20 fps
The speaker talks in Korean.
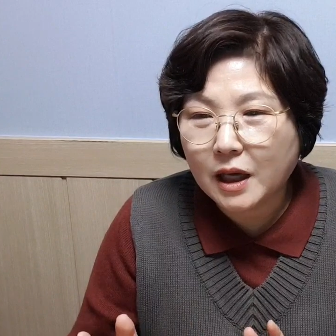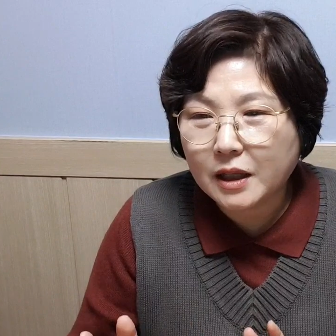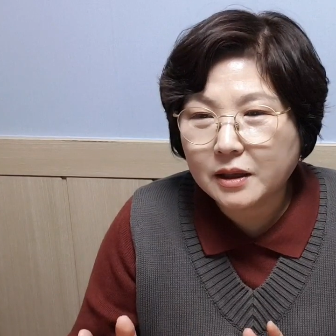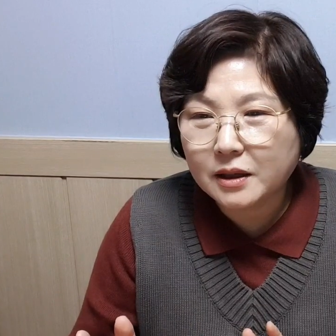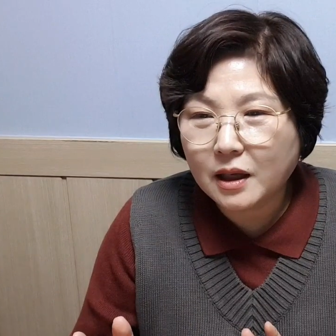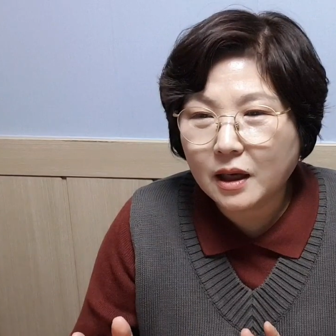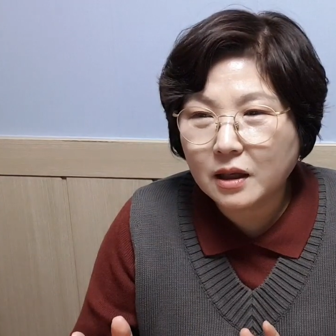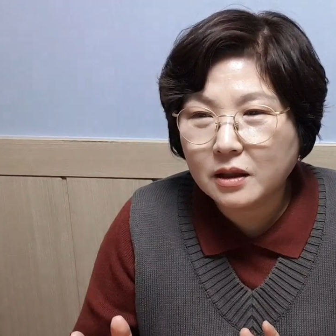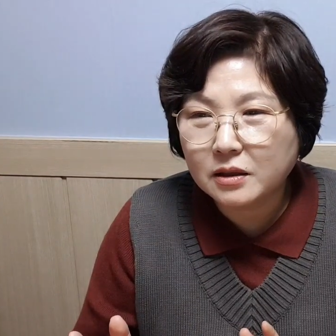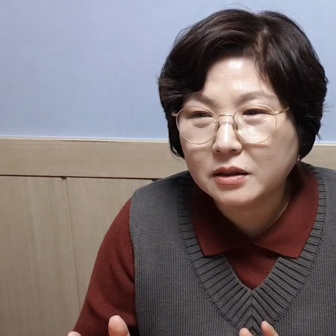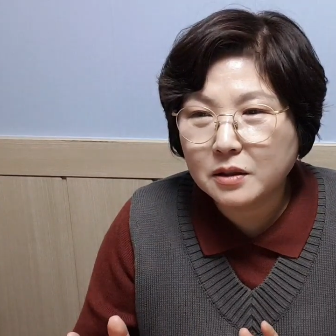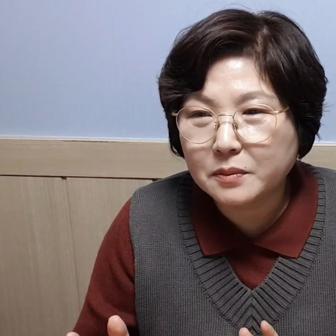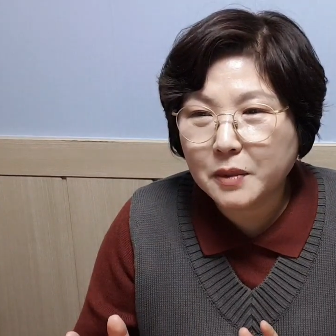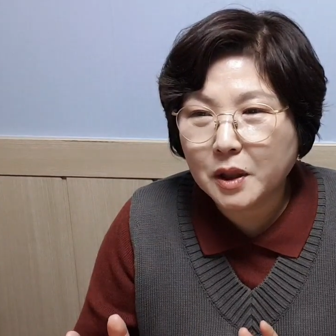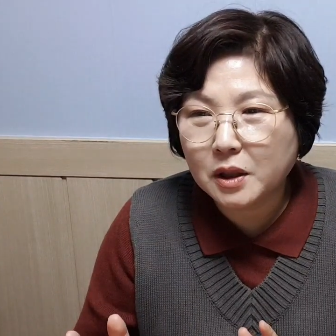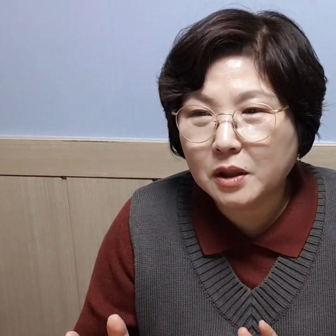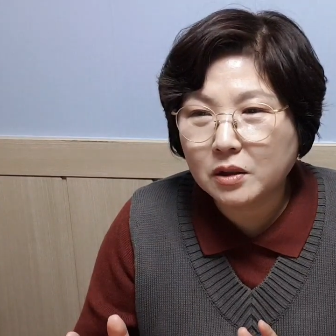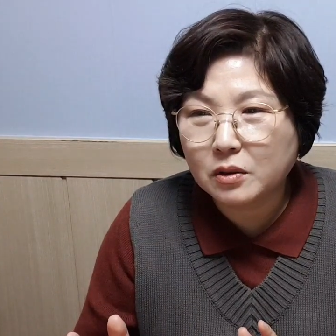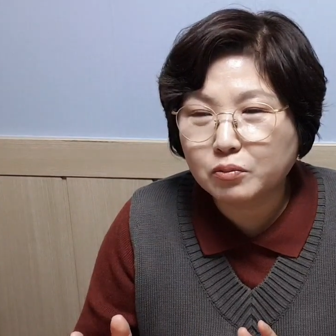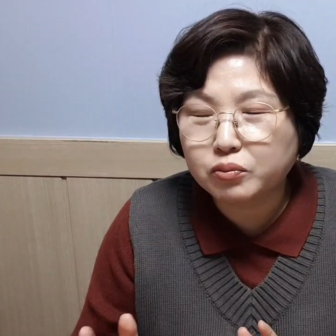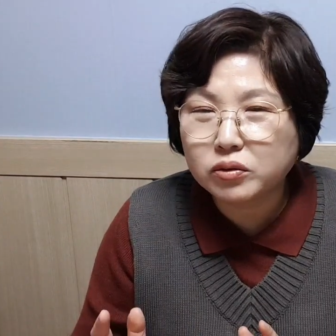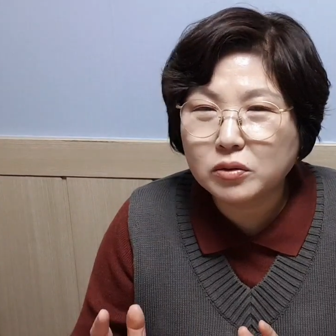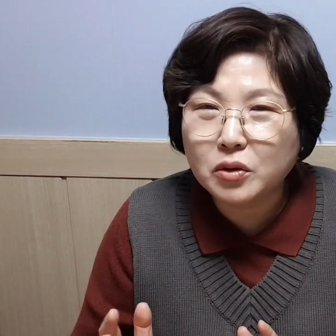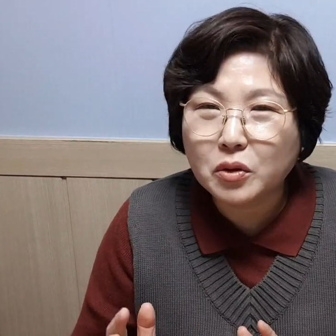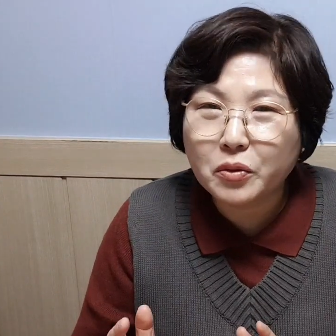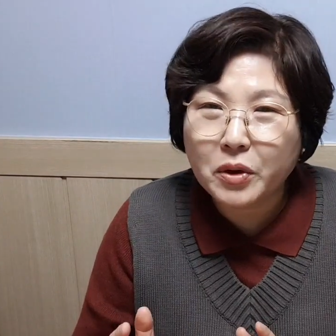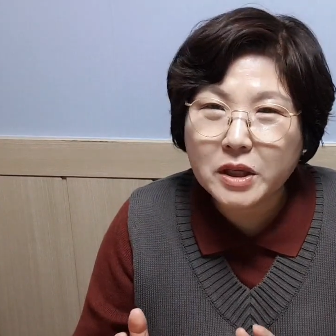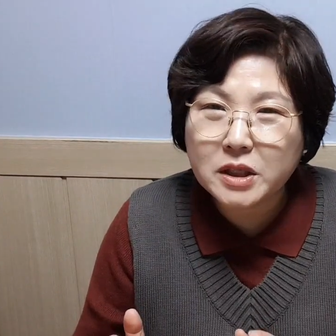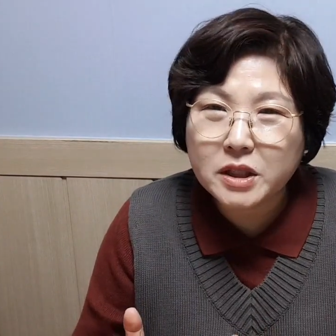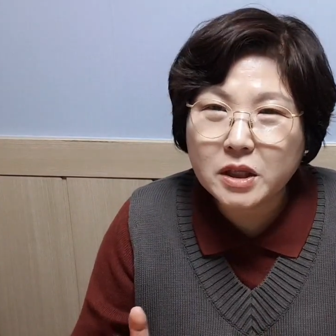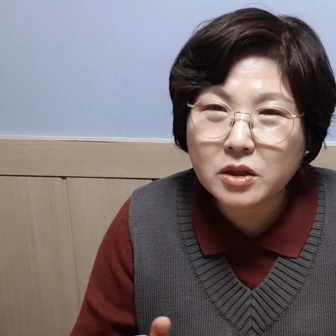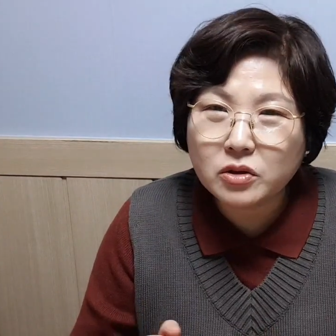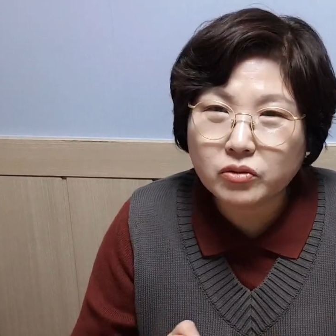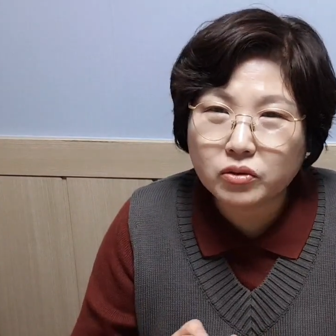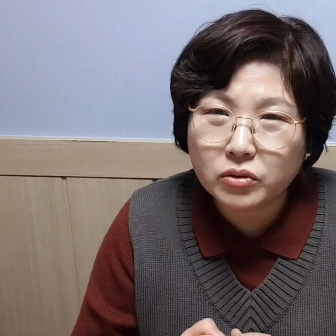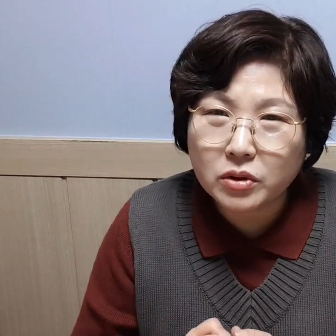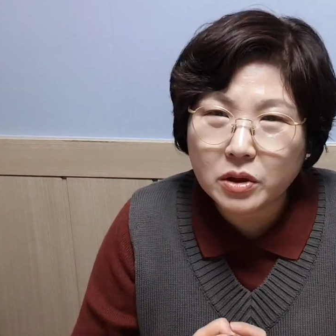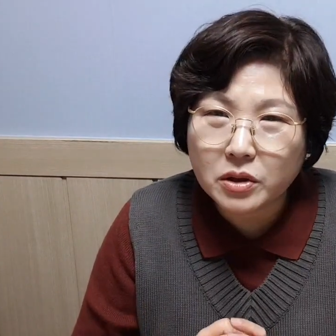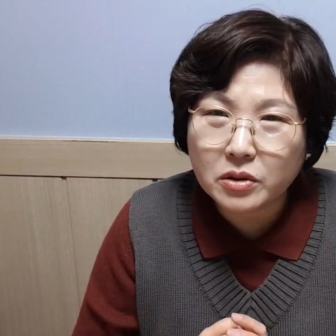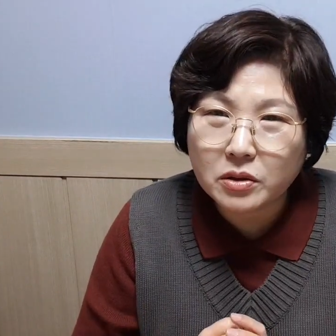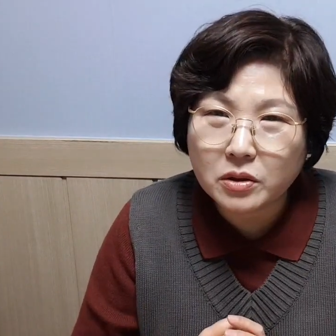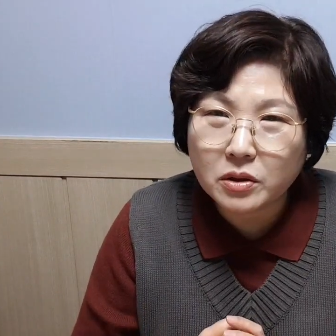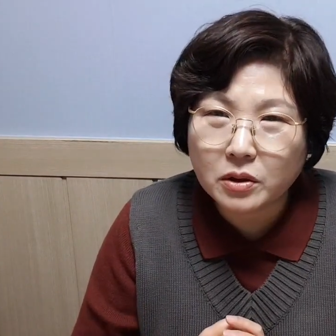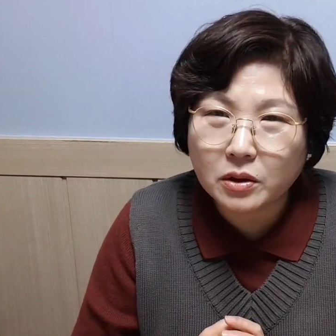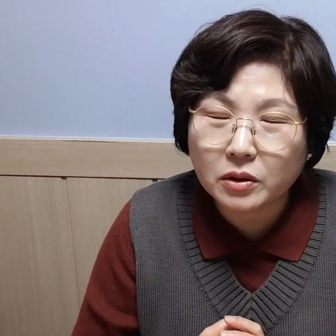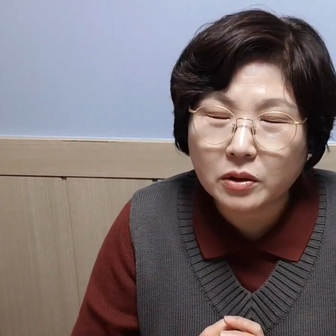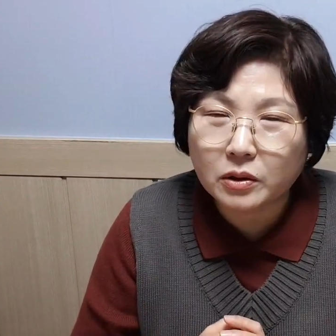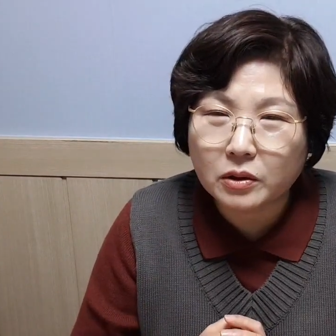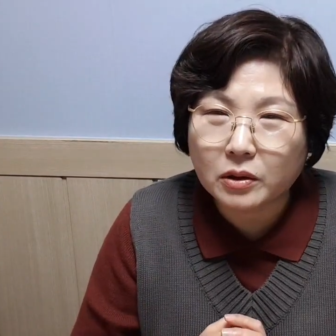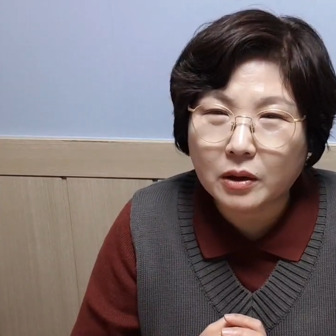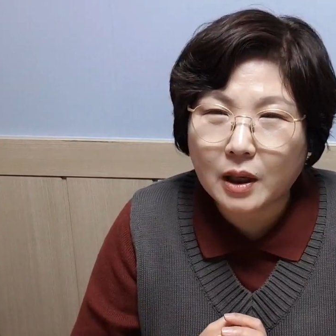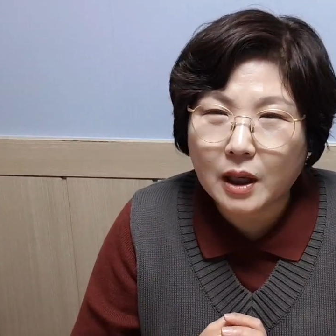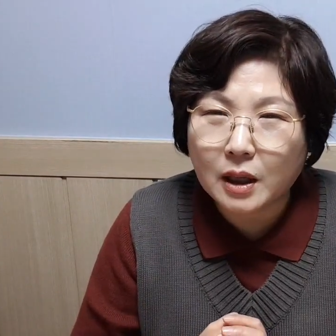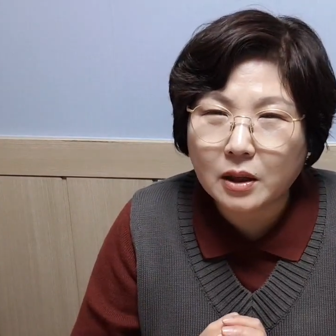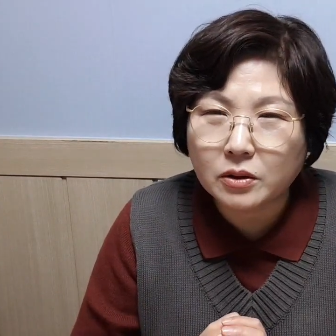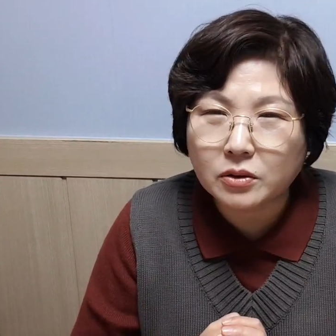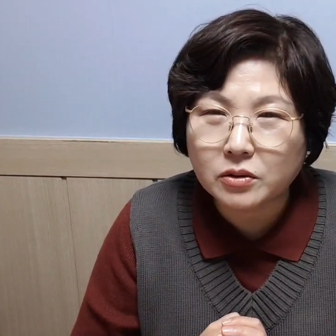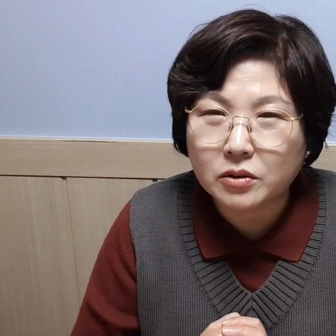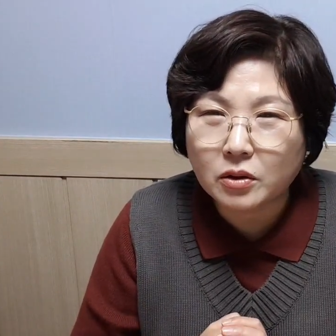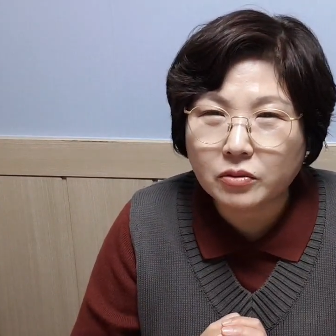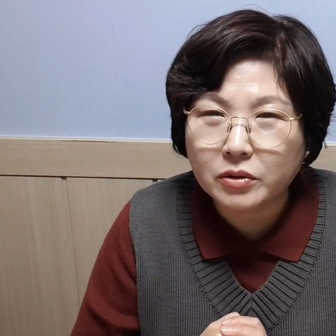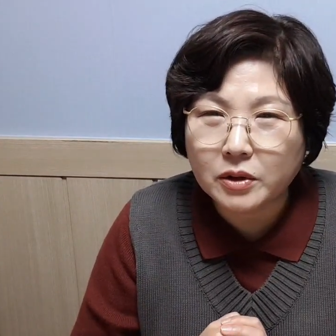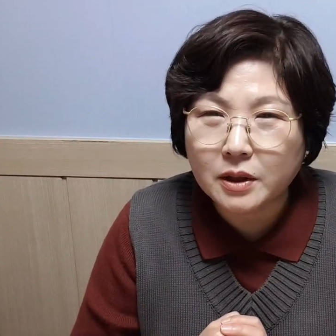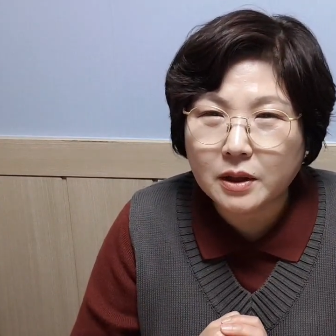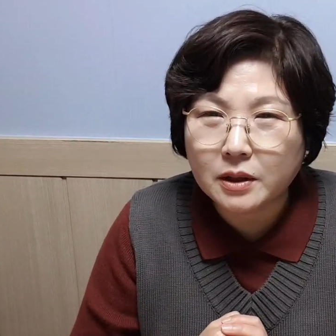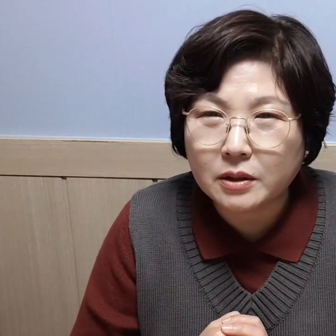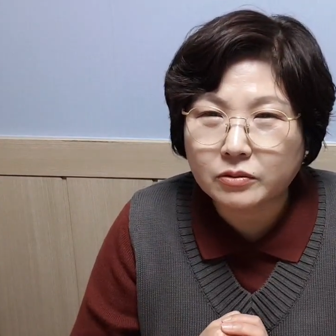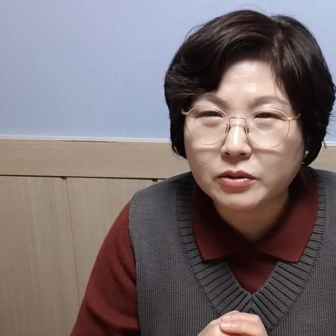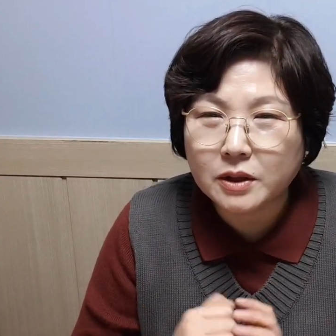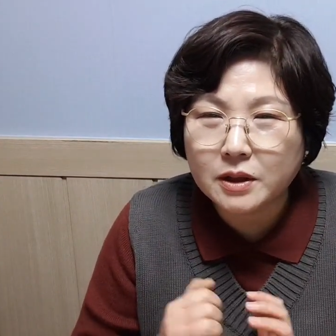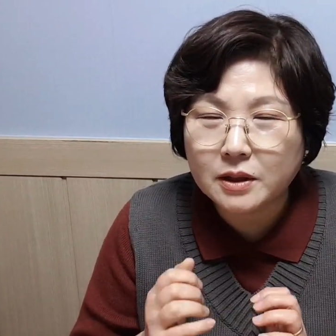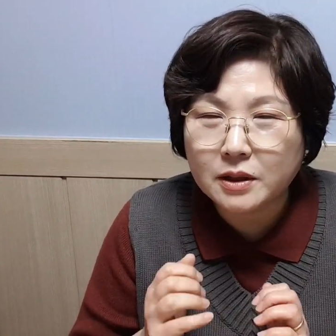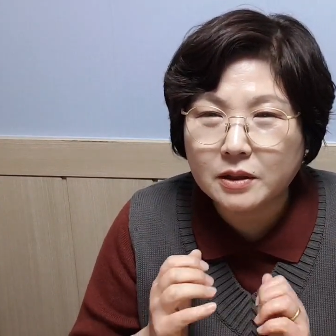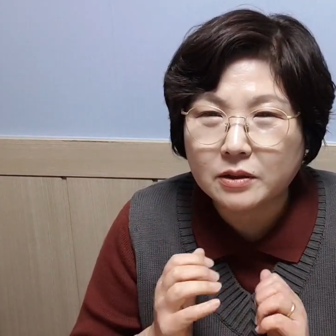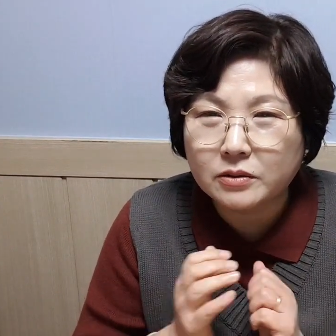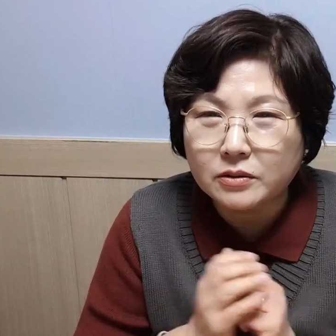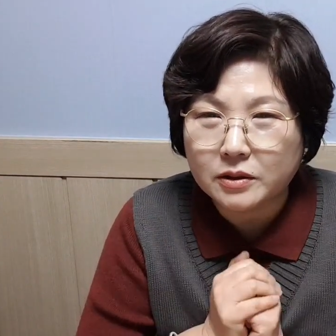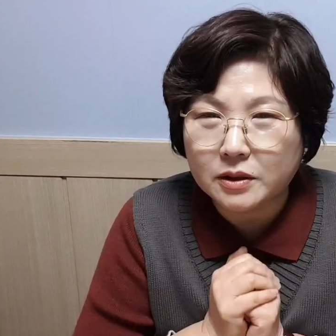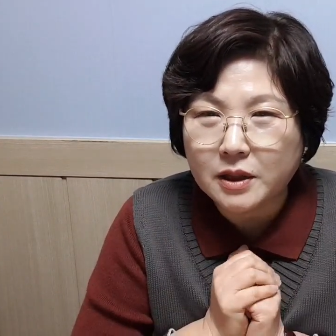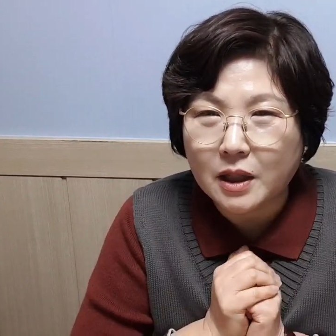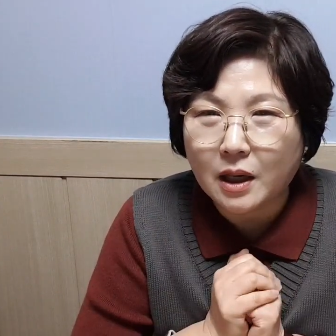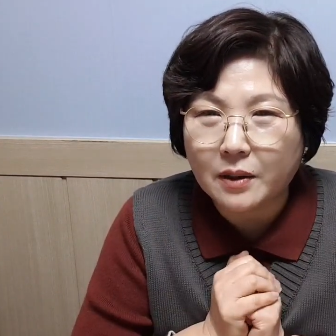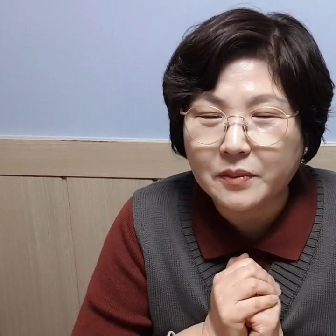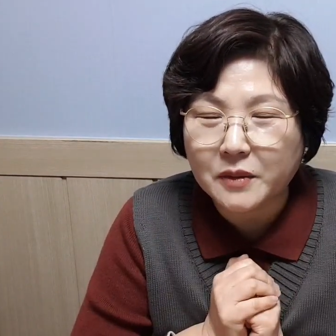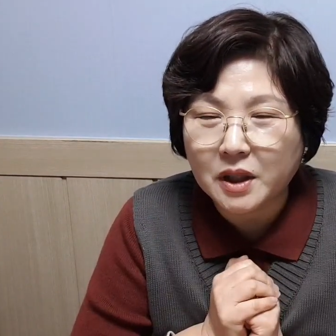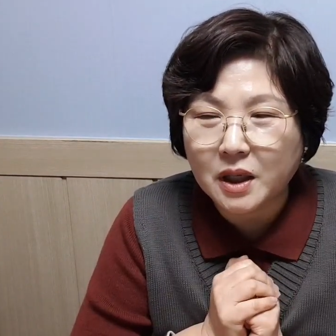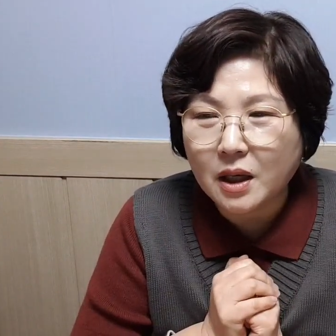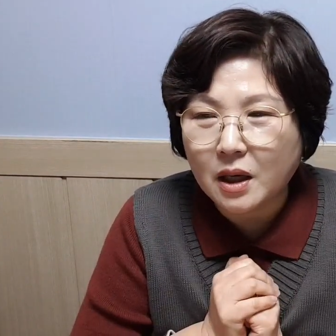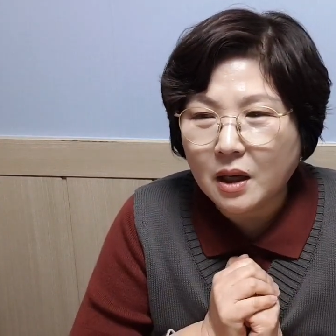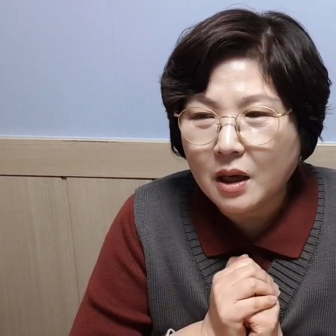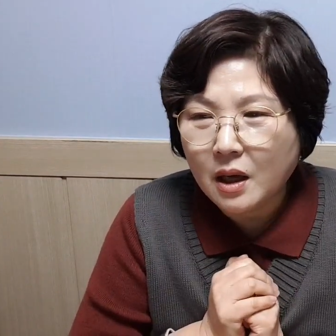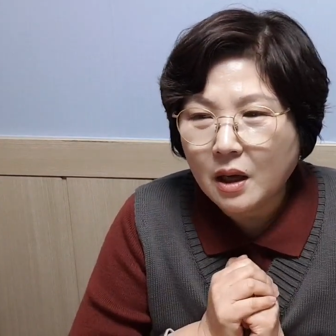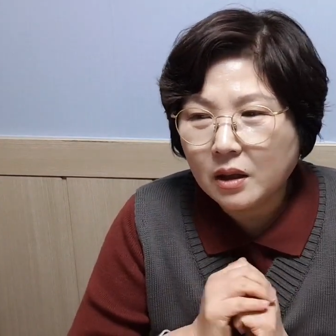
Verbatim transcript: 났다 그러면은 불도 굉장히 두려워하거든요. 우리 우리 사람들이.